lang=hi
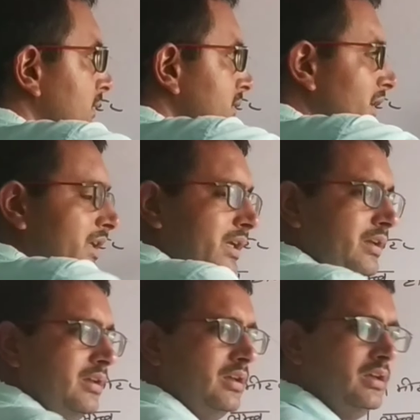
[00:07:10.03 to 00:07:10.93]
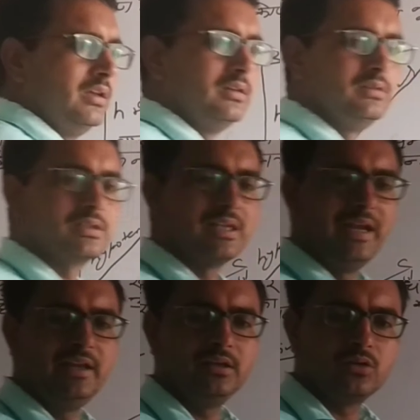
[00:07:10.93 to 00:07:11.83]
यही है ये
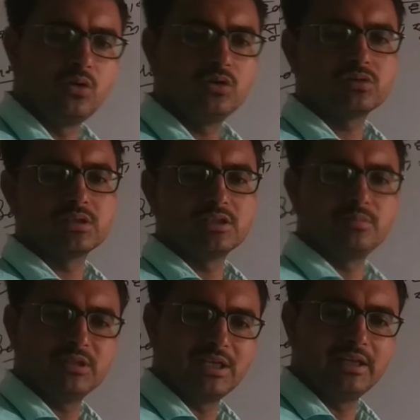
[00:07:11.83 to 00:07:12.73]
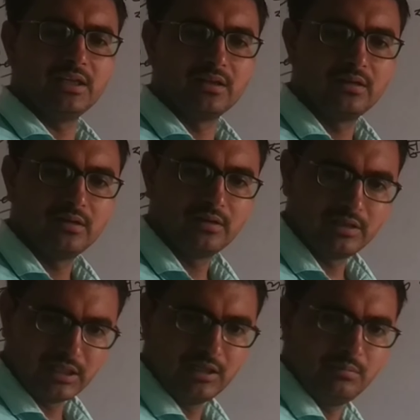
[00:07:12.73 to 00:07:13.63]
साइन कोस किस में था ये
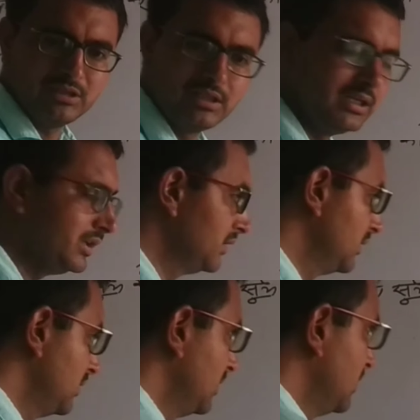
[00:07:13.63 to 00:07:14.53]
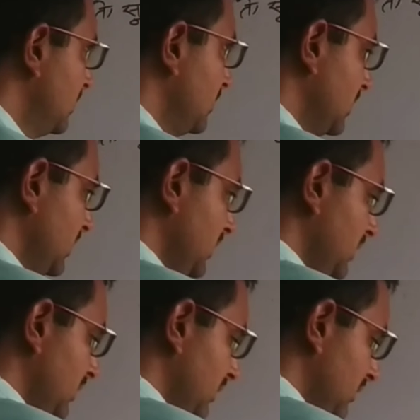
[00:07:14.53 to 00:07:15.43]
टेन में था ना यानी
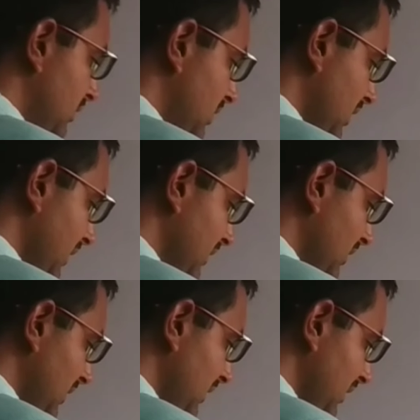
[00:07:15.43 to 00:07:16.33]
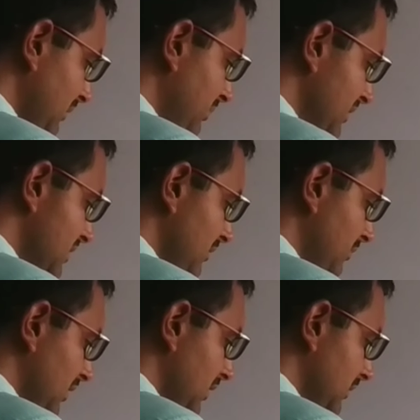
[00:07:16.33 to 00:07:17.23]
ट्राइंगल एबीसी में